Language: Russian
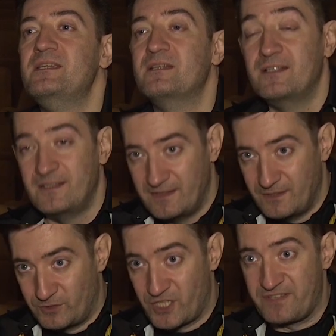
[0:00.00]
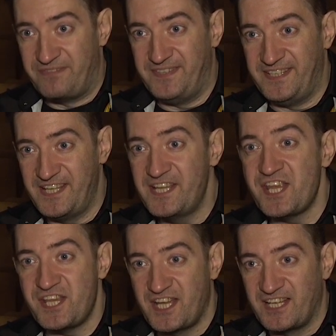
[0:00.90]
и у нас же
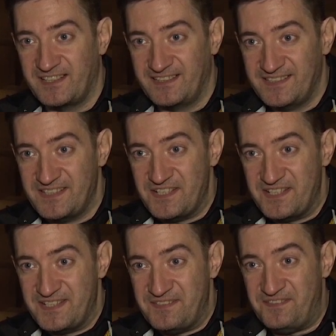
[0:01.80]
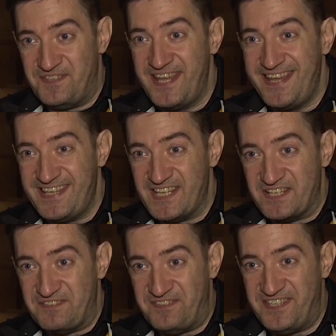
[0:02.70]
феерия,
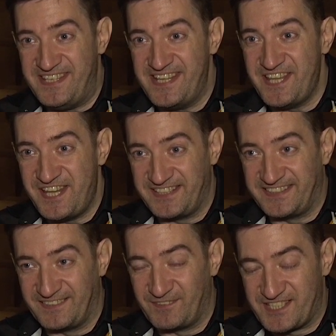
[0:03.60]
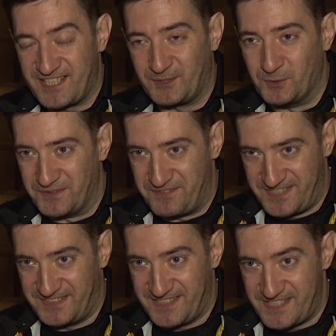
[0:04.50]
феи, феерия это у нас откуда
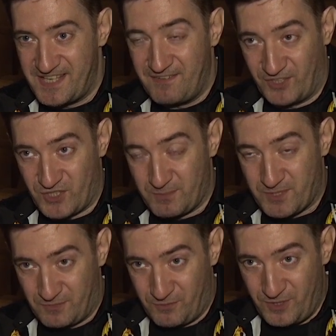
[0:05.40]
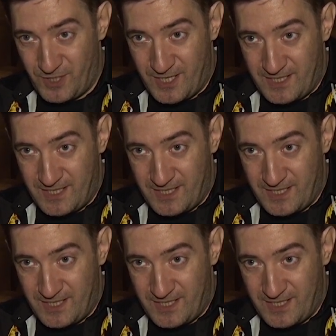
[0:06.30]
взялась, волшебство.